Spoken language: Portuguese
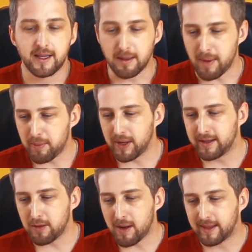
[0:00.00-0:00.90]
e também por ele
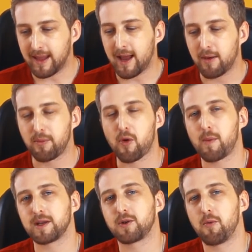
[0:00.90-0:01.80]
ter uma tela um pouco
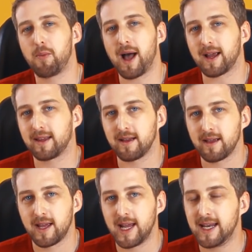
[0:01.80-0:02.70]
mais compacta,
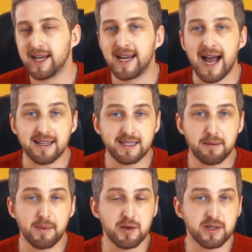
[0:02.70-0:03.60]
ele
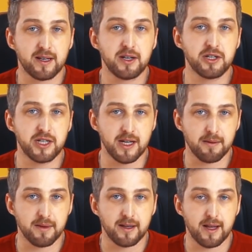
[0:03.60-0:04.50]
gasta menos energia.